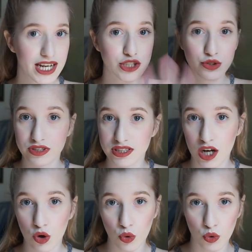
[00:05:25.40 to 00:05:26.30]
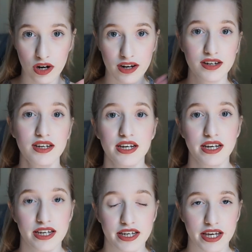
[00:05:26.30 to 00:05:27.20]
Nella scorsa haul,
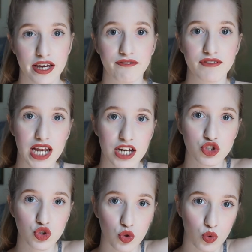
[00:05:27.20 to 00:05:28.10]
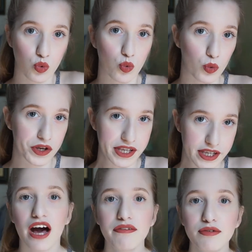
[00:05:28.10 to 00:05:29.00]
che vi lascio qui
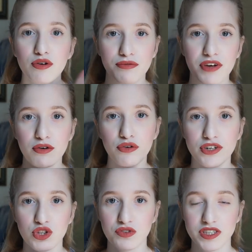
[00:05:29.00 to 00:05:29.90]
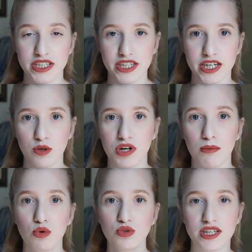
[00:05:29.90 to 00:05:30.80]
eh, avevo, vi avevo fatto vedere
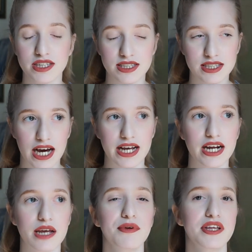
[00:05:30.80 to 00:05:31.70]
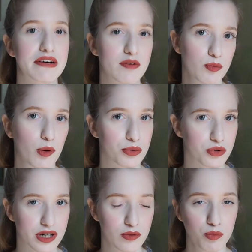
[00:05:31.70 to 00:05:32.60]
una blusa di Zara che mi andava un po' più
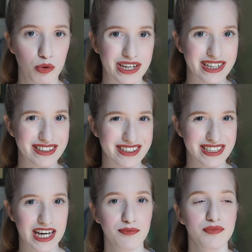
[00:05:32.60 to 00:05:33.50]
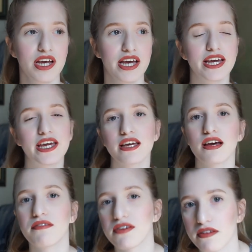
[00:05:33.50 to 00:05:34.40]
un po' grandina e
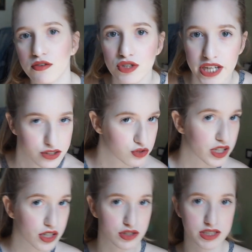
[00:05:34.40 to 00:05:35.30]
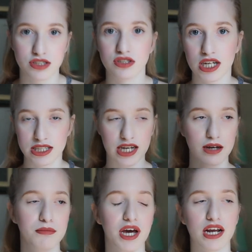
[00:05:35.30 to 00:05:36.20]
che avevo detto che ero intenzionata a
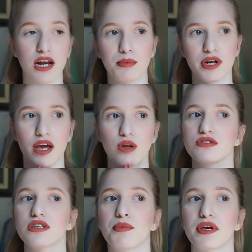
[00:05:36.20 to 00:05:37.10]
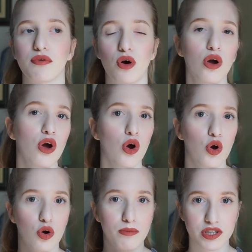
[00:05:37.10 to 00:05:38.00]
cambiarla perché non sapevo
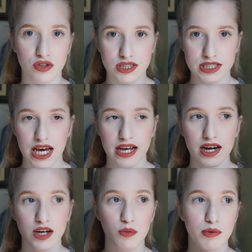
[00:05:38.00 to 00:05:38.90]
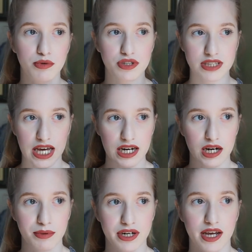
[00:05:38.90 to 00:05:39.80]
come indossarla, come
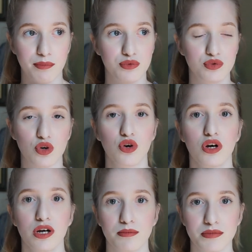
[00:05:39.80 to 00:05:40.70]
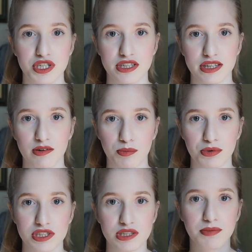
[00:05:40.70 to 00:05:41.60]
portarla perché appunto mi scendeva un
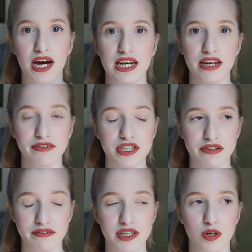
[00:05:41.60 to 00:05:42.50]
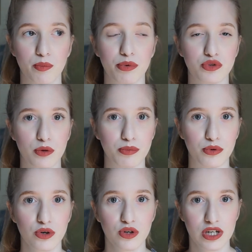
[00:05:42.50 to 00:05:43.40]
po' le spalle, faceva vedere un po'
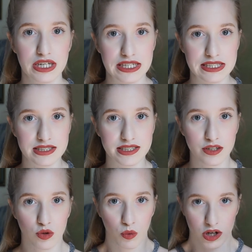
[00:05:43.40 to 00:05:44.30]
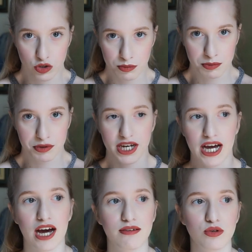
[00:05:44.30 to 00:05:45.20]
troppo il seno quando mi
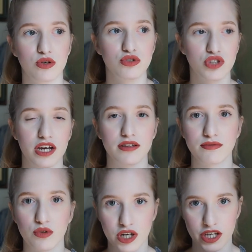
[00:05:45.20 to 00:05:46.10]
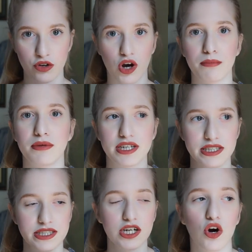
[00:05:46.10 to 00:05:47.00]
piegavo, cioè non che io abbia
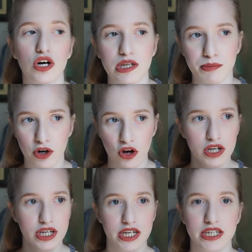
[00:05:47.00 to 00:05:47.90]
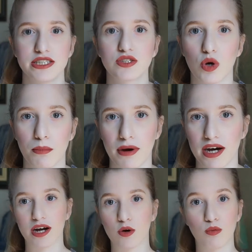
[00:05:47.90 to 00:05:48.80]
chissà cosa, però
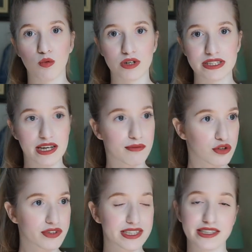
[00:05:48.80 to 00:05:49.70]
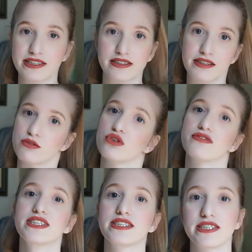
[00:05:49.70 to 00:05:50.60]
insomma, comunque si chiamano vestiti, devono
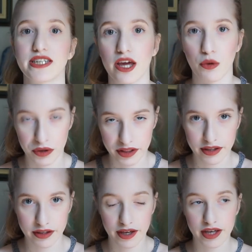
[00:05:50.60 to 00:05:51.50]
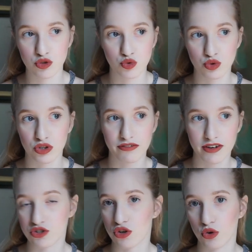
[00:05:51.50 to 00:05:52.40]
vestire, quindi è giusto che
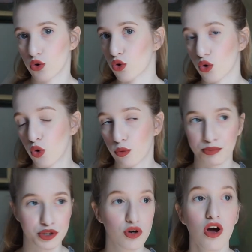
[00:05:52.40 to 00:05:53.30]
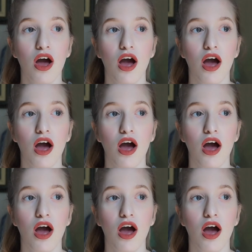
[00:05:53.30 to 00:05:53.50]
facciano il loro compito